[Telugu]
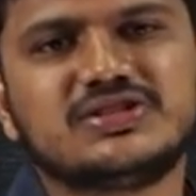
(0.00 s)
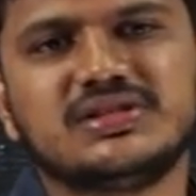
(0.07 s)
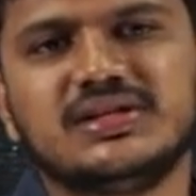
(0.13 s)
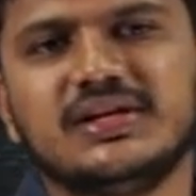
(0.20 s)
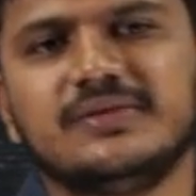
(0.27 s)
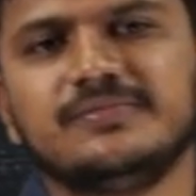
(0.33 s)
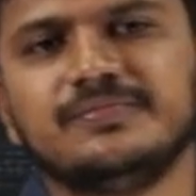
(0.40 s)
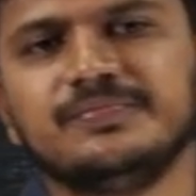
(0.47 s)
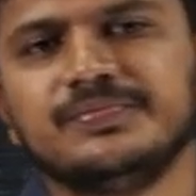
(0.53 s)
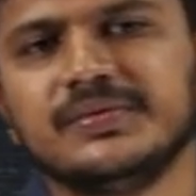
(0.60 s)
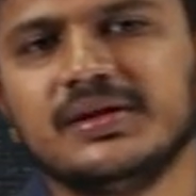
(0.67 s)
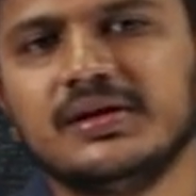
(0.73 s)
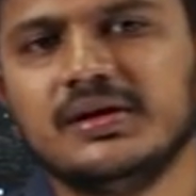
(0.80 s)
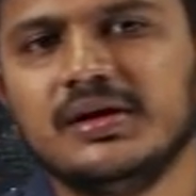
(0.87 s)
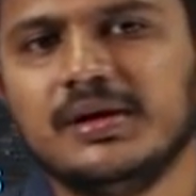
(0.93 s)
వచ్చింది
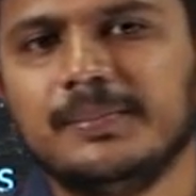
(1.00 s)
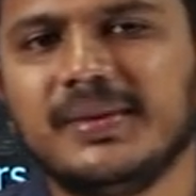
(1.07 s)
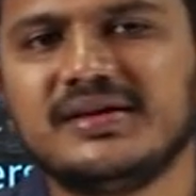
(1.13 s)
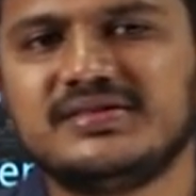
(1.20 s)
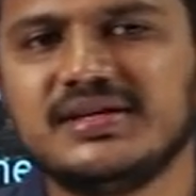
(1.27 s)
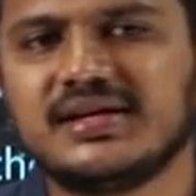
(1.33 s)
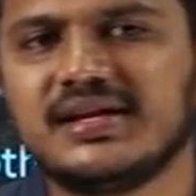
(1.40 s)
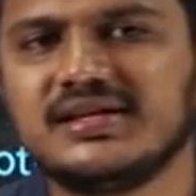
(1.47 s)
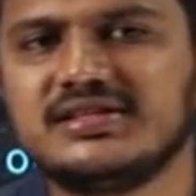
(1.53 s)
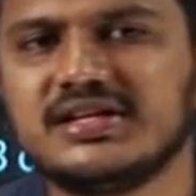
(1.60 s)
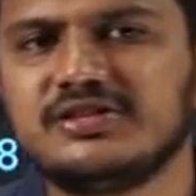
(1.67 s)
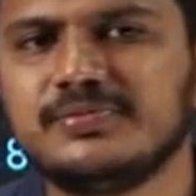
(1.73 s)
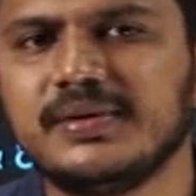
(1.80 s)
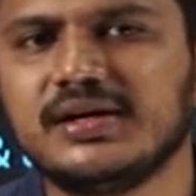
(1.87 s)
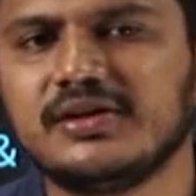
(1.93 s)
మరి సిక్రీ
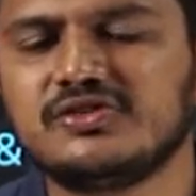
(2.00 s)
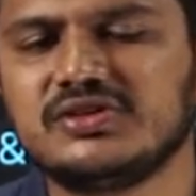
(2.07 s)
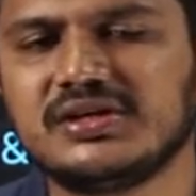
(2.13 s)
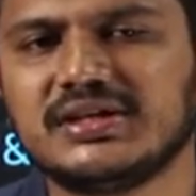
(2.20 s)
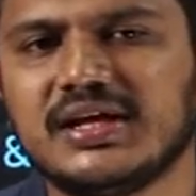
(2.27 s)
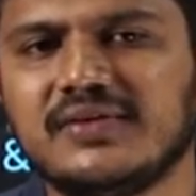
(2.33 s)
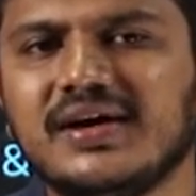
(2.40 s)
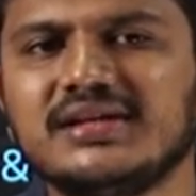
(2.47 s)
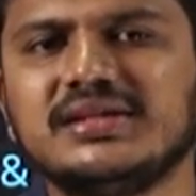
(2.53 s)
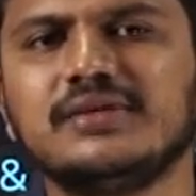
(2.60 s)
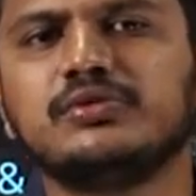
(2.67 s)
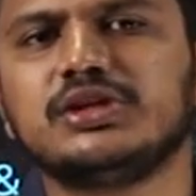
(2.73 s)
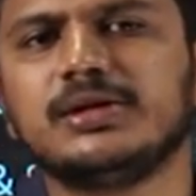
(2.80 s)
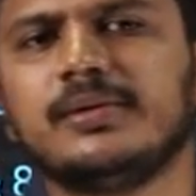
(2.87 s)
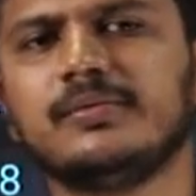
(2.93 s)
జడ్జిమెంట్ వచ్చిన తర్వాతనే
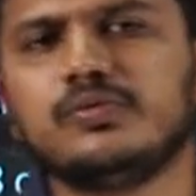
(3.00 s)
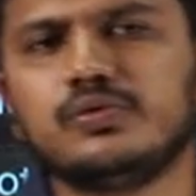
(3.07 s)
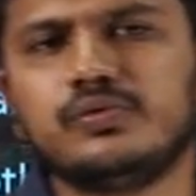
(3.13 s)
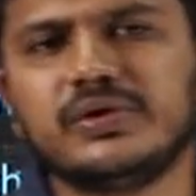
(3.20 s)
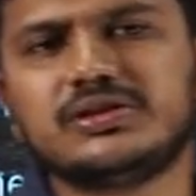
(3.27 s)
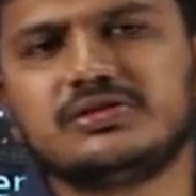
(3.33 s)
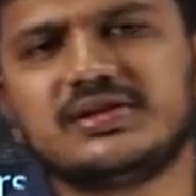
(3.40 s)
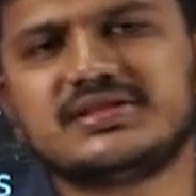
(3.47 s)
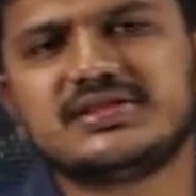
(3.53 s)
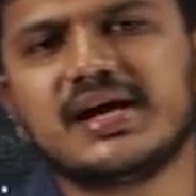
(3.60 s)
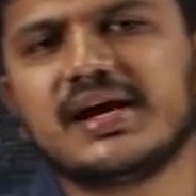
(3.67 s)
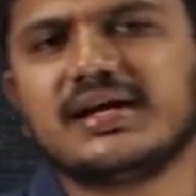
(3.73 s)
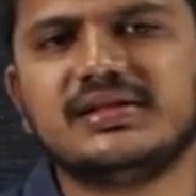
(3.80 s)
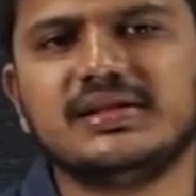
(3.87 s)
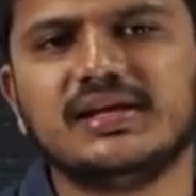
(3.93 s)
ఉద్యమం ఉవ్వెత్తున
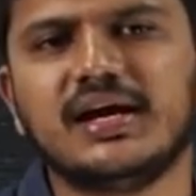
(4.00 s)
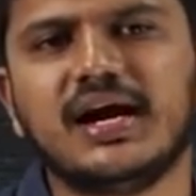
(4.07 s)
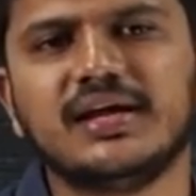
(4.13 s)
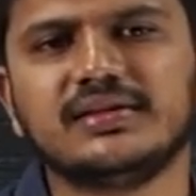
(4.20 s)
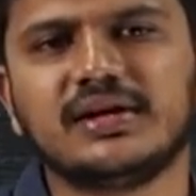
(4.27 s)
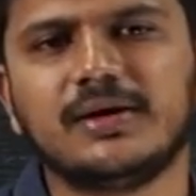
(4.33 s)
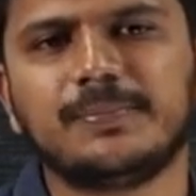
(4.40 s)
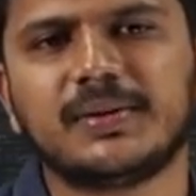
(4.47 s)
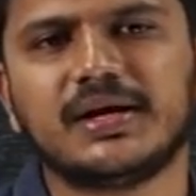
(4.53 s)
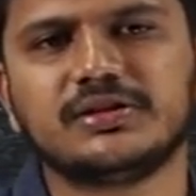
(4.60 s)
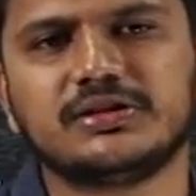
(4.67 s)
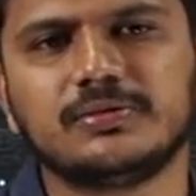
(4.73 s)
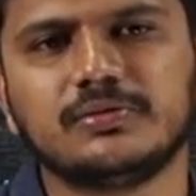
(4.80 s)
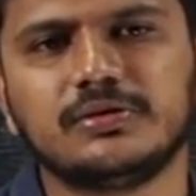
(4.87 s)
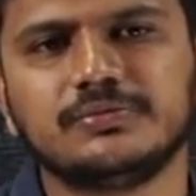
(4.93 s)
సాగింది ఆంధ్ర
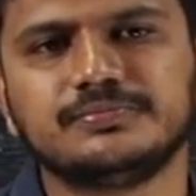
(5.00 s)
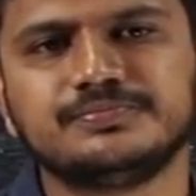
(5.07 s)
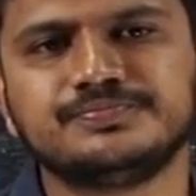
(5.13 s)
ప్రాంతంలో